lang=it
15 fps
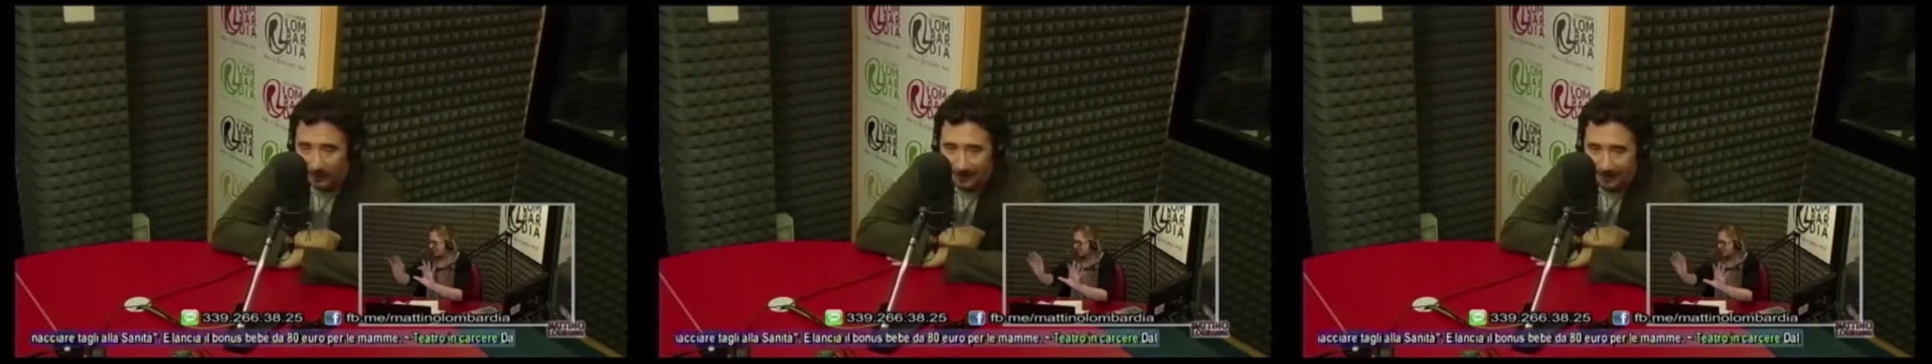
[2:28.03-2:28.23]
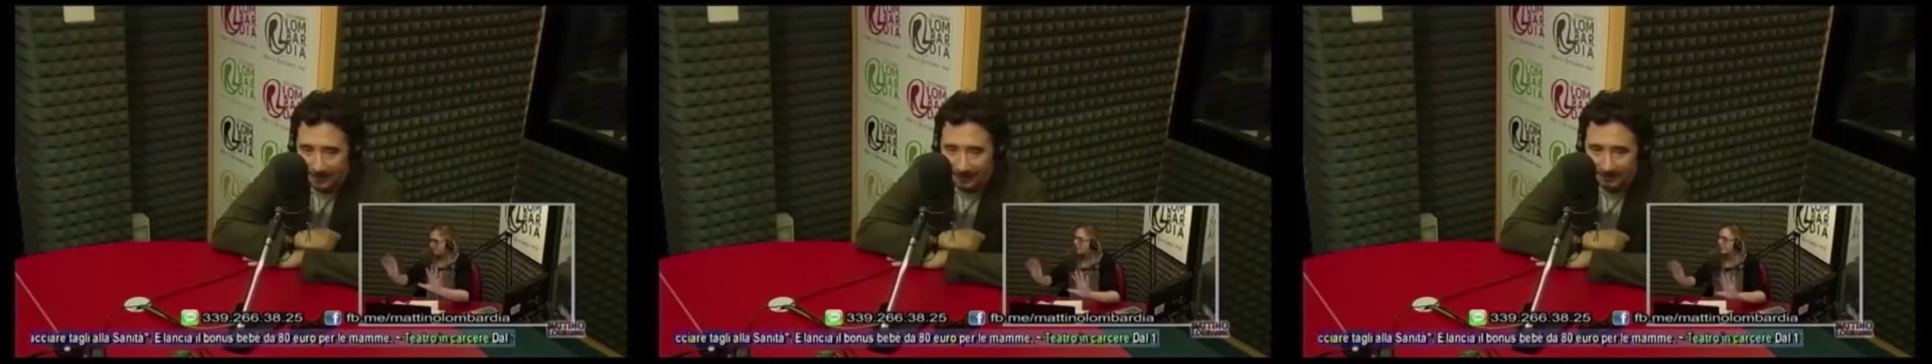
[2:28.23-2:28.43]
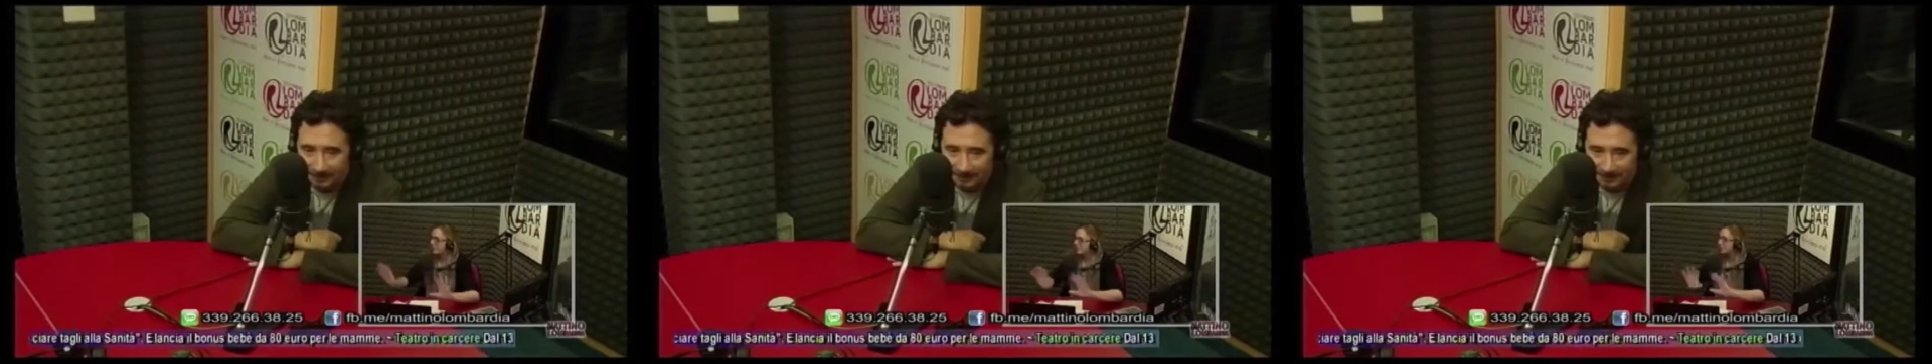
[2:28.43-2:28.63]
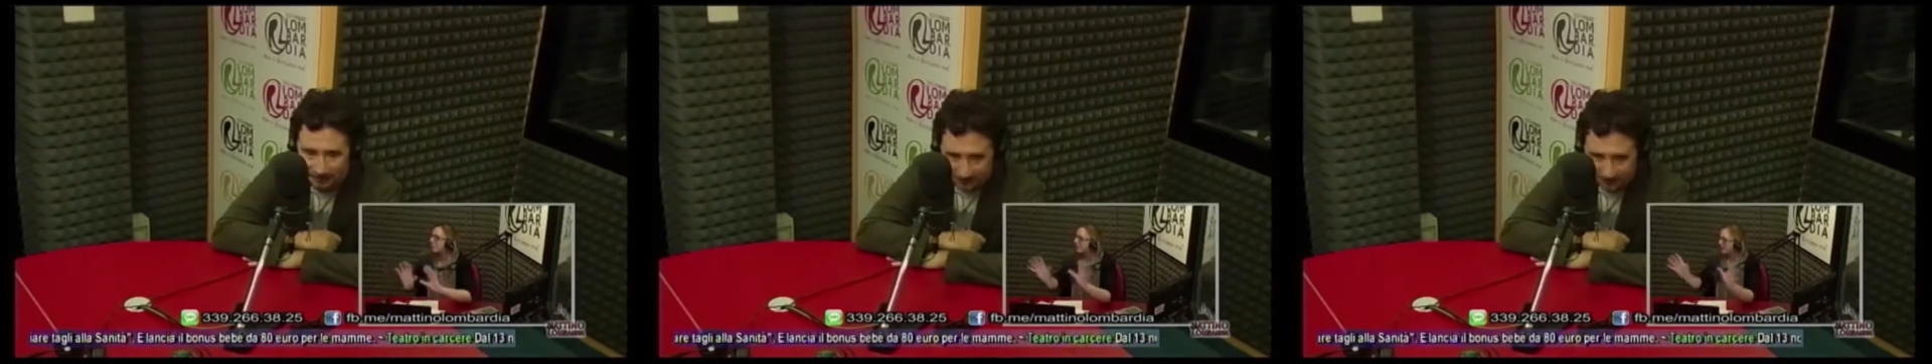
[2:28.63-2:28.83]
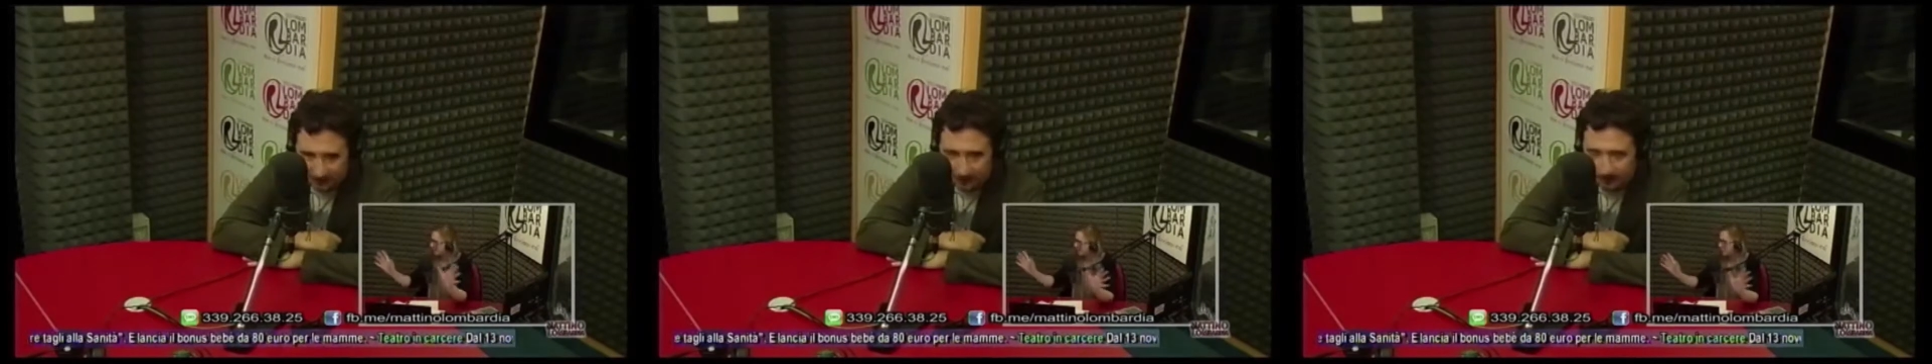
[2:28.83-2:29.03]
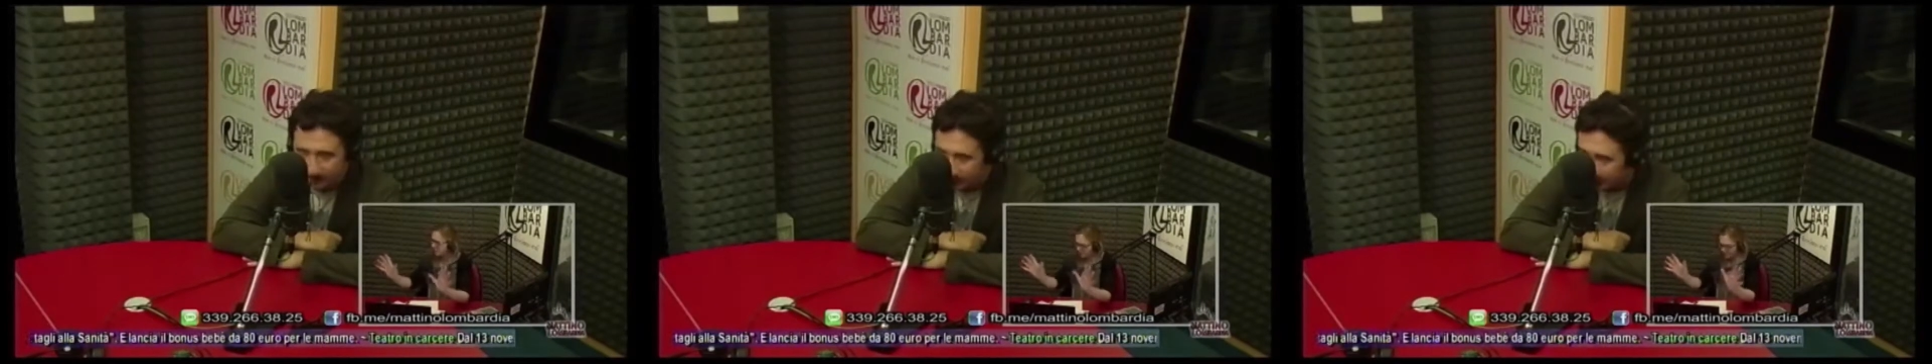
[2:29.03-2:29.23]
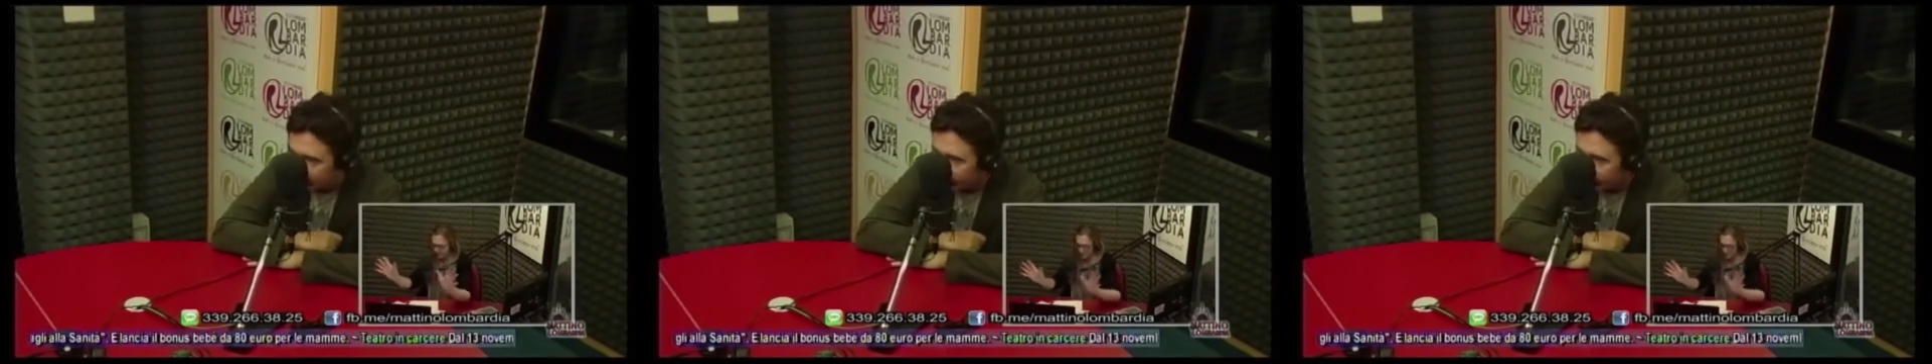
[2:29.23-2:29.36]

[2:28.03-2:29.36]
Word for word: spiegare bene perché